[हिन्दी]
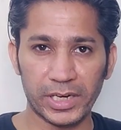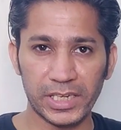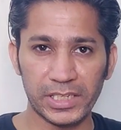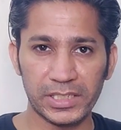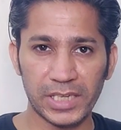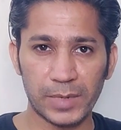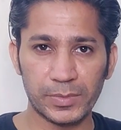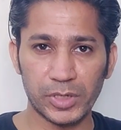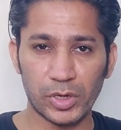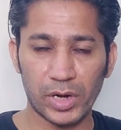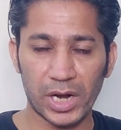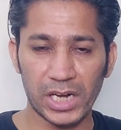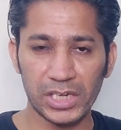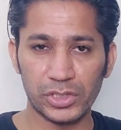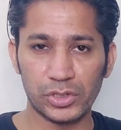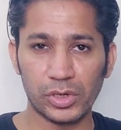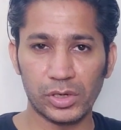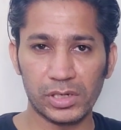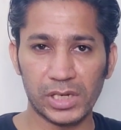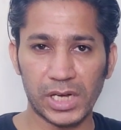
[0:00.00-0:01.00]
के हिसाब से और
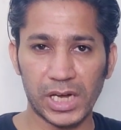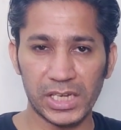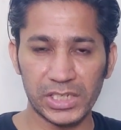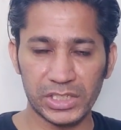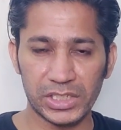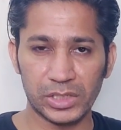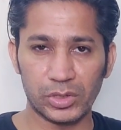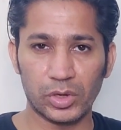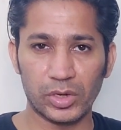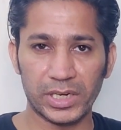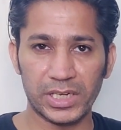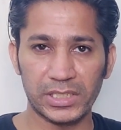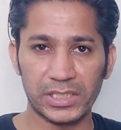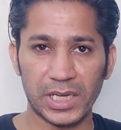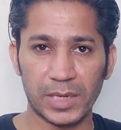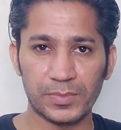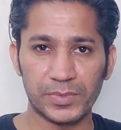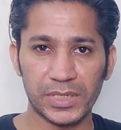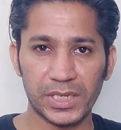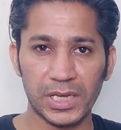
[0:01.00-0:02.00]
आज आज के दौर के
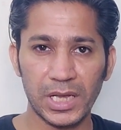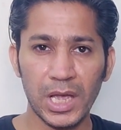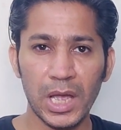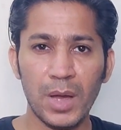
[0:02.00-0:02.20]
हिसाब से